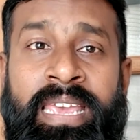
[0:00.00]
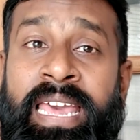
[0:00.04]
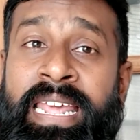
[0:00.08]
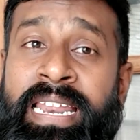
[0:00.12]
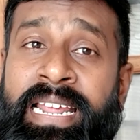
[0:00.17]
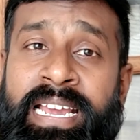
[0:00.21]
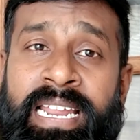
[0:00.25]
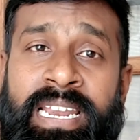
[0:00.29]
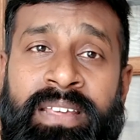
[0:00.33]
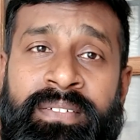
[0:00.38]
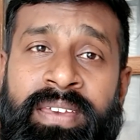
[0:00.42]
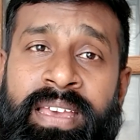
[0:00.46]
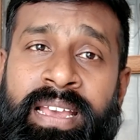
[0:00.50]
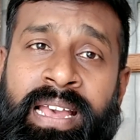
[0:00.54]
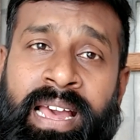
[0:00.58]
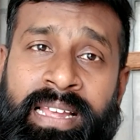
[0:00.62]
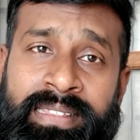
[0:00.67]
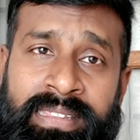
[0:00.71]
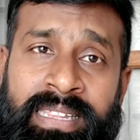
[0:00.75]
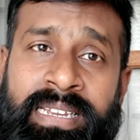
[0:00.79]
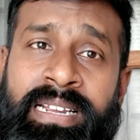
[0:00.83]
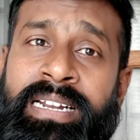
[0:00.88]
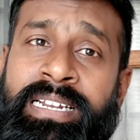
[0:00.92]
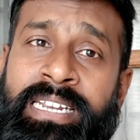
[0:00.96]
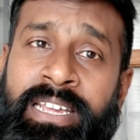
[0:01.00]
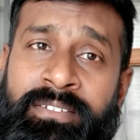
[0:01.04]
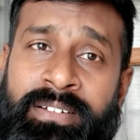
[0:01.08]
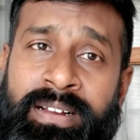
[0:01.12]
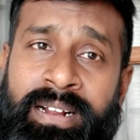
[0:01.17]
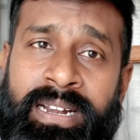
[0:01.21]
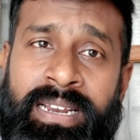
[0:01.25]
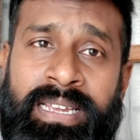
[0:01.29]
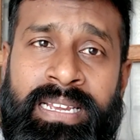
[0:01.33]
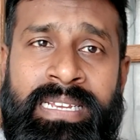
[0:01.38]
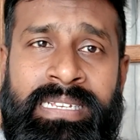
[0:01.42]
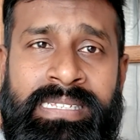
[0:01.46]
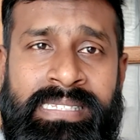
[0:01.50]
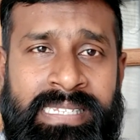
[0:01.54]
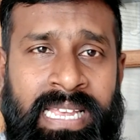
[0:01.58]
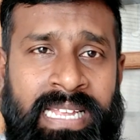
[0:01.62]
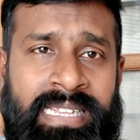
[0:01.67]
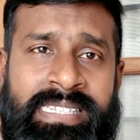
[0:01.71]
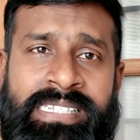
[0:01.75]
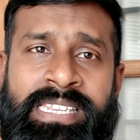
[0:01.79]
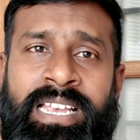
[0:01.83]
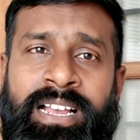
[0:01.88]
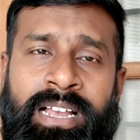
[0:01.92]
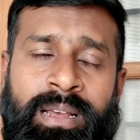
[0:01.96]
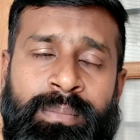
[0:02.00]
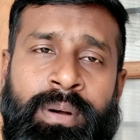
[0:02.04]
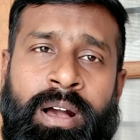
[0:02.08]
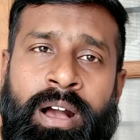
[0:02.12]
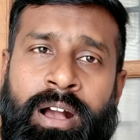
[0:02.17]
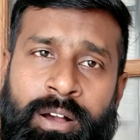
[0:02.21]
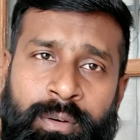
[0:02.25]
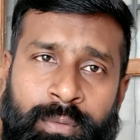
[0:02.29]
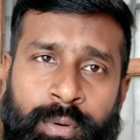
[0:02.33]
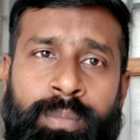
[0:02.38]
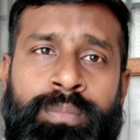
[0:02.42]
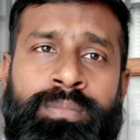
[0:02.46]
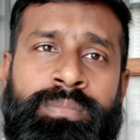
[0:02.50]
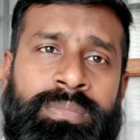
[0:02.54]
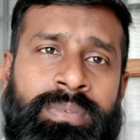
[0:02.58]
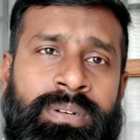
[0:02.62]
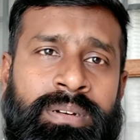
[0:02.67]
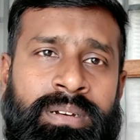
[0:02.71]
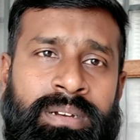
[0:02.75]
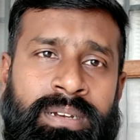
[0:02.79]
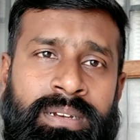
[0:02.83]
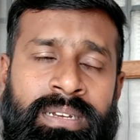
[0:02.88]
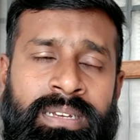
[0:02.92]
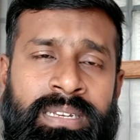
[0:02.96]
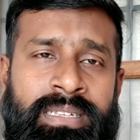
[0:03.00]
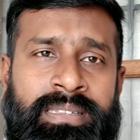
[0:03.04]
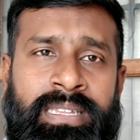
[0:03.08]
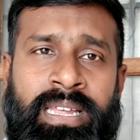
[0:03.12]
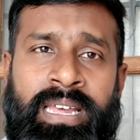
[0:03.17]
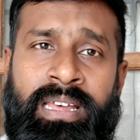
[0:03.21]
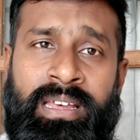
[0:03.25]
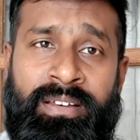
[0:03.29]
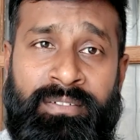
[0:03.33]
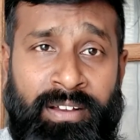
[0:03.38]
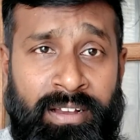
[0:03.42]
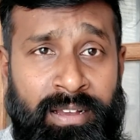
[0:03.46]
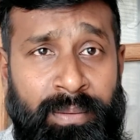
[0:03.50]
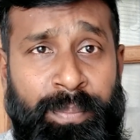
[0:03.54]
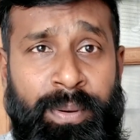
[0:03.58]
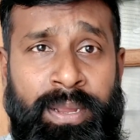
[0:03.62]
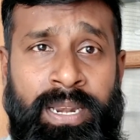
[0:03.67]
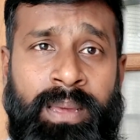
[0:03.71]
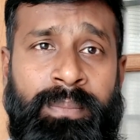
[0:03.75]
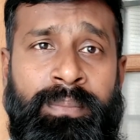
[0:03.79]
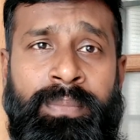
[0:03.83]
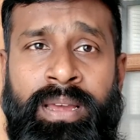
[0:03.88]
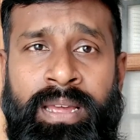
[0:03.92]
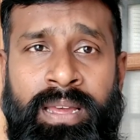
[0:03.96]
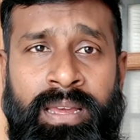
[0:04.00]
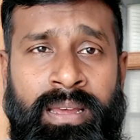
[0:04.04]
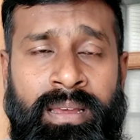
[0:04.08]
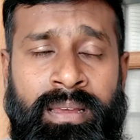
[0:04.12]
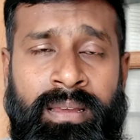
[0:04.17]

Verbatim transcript: ஏற்கனவே கற்றுக்கிட்டவங்களுக்கு சத் சங்கமாகவும் இந்த வகுப்பை நம்ம